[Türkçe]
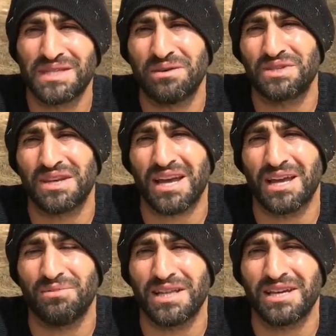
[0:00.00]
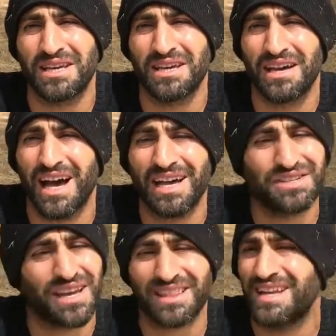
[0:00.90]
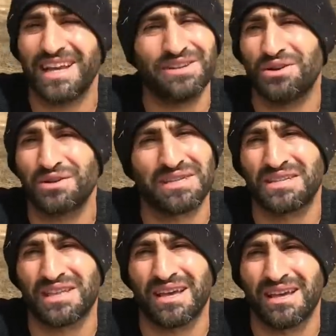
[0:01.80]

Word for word: Bize bir şey kalmadı ki. Ancak dileniyoruz işte.